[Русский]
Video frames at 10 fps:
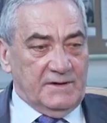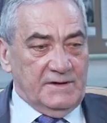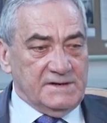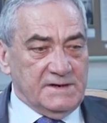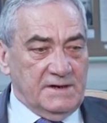
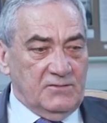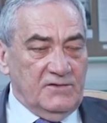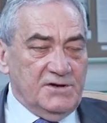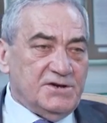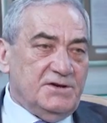из-за
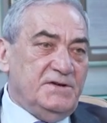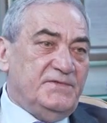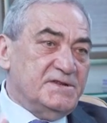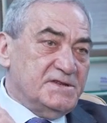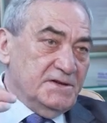увеличения
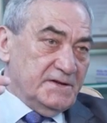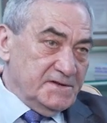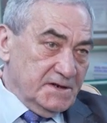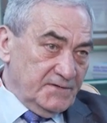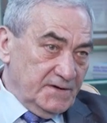дефицита
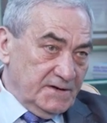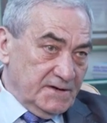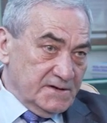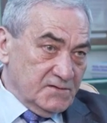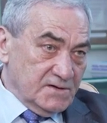всех видов
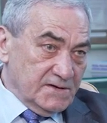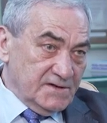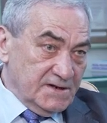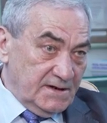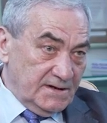ресурсов
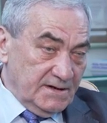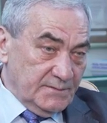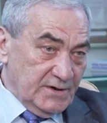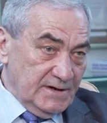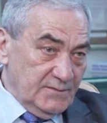цена на них
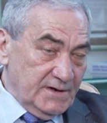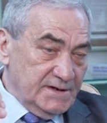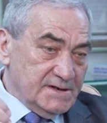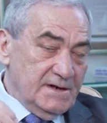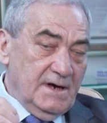
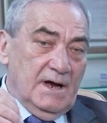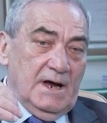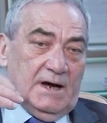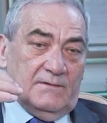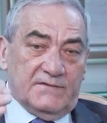поднимается.
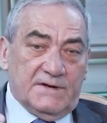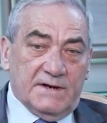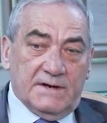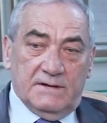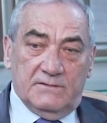А
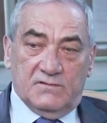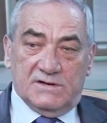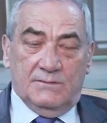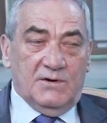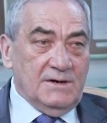во-вторых, ну, с
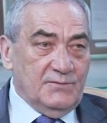глобальным